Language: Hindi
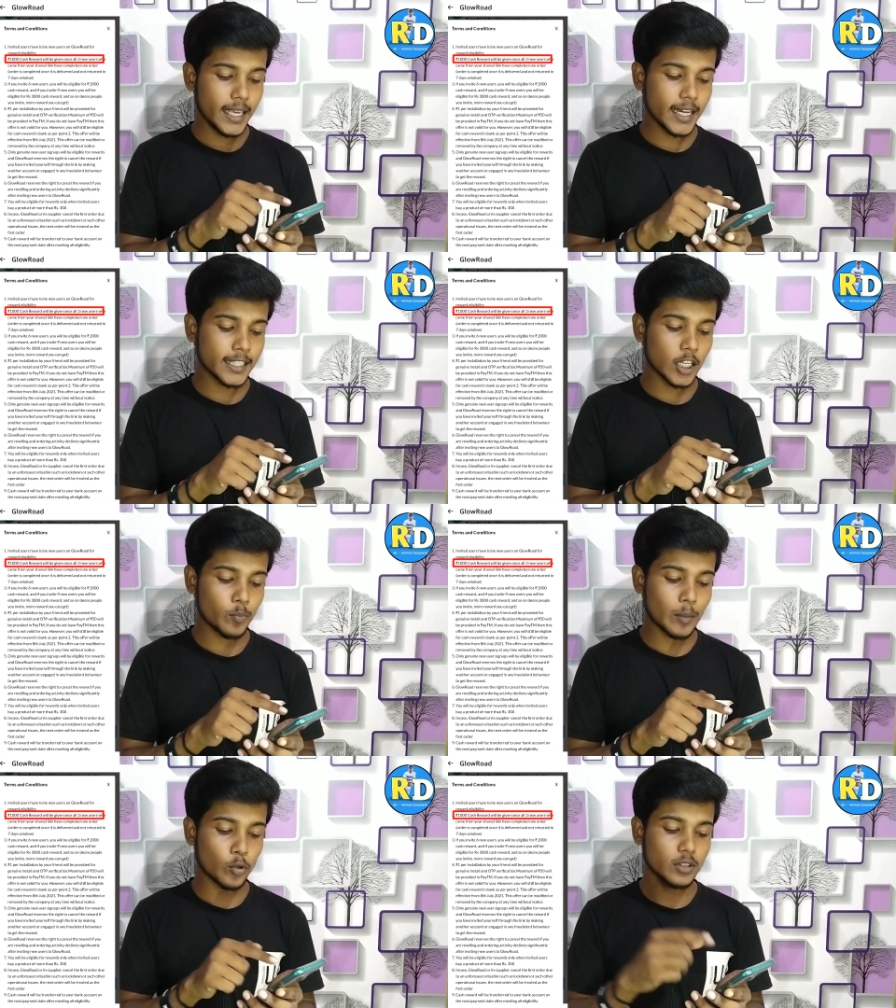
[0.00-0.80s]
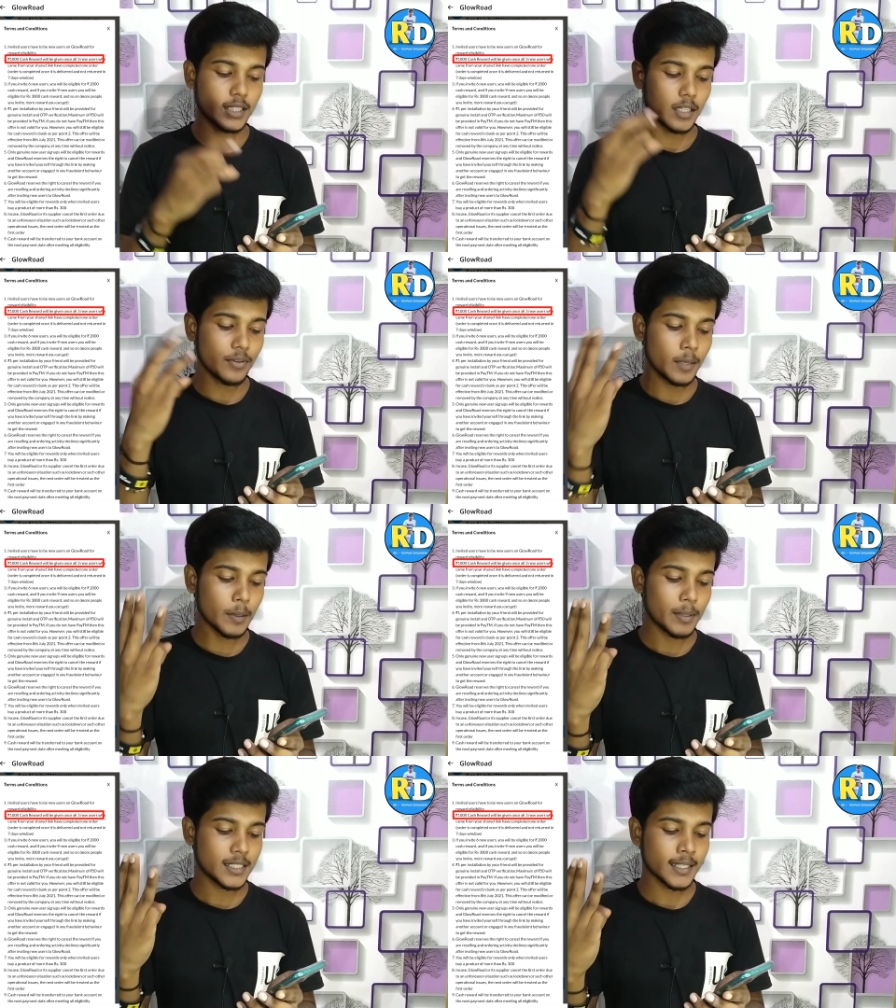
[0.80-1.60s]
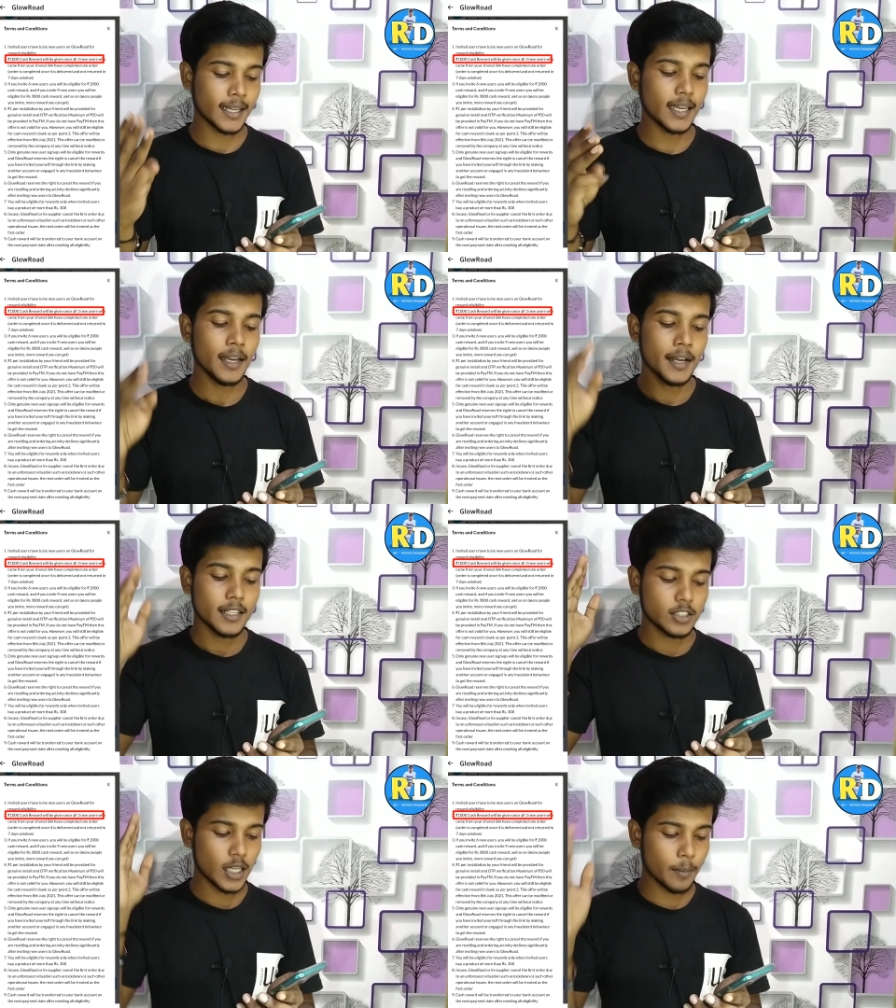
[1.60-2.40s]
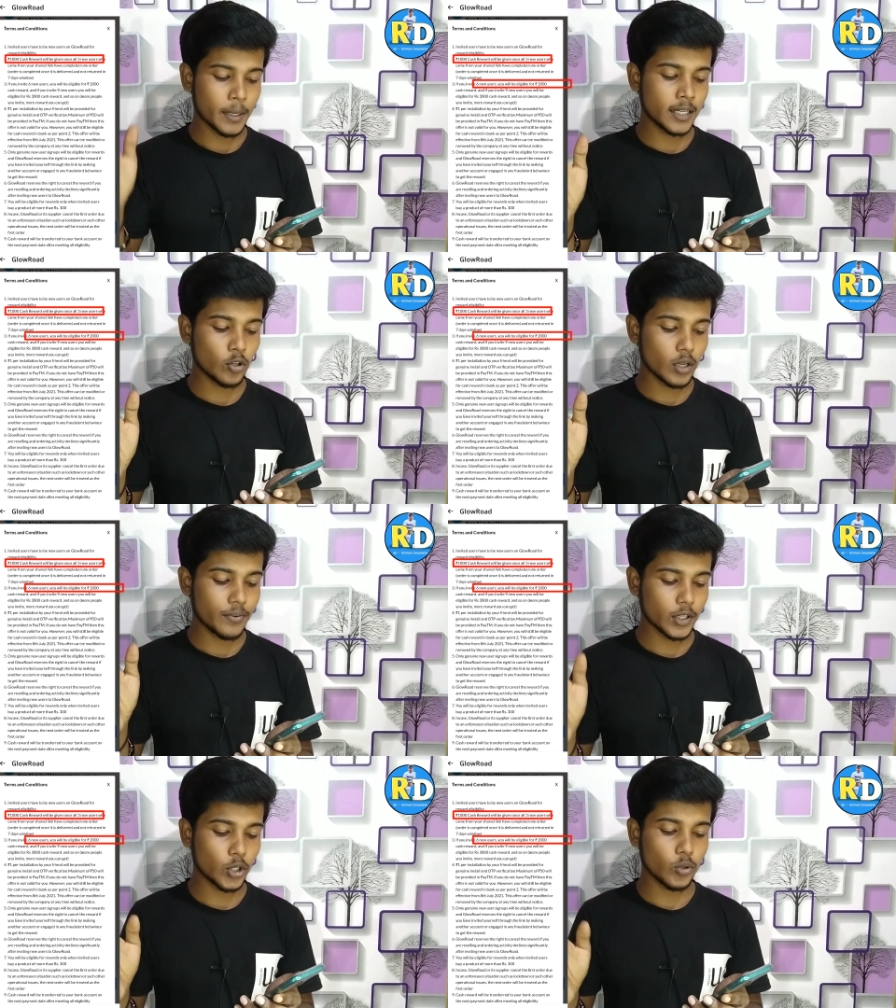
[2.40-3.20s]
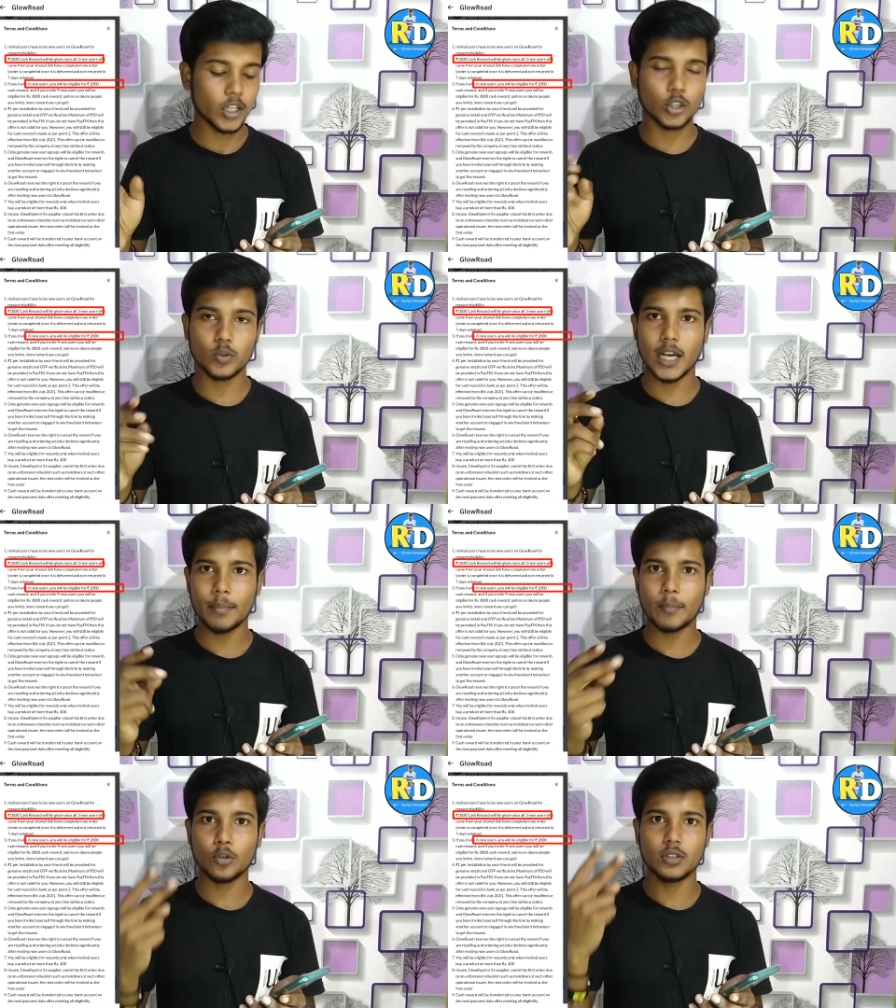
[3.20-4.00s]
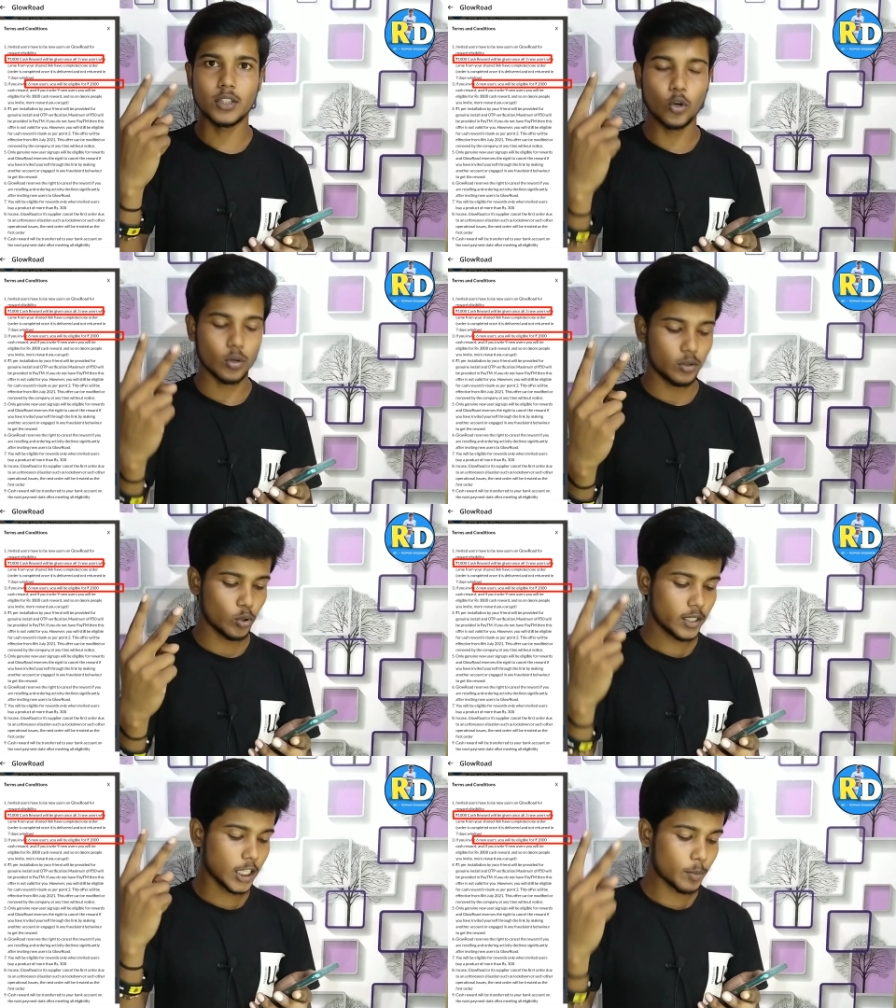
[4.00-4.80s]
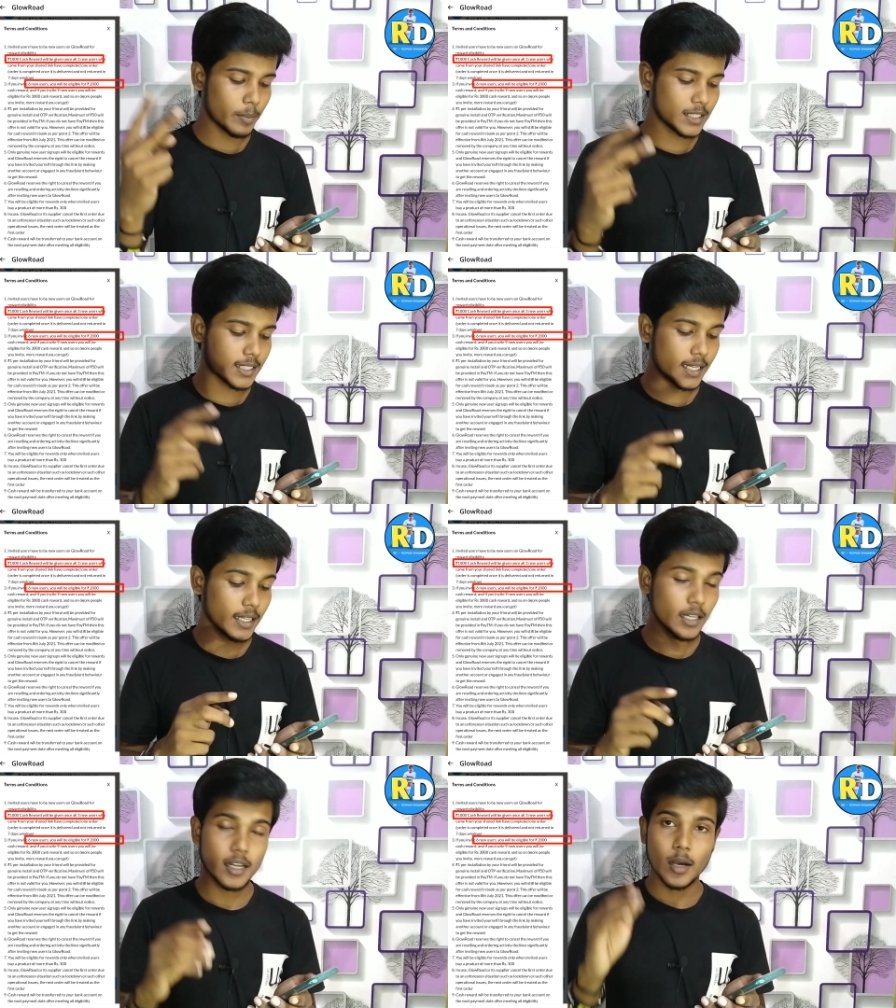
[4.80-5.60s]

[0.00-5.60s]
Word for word: एक हज़ार रुपये आपको तीन फ्रेंड पे भेजे जाएंगे छः फ्रेंड को रेफर करोगे तो यहाँ पर आपको दो दो हज़ार रुपये भेजे जाएंगे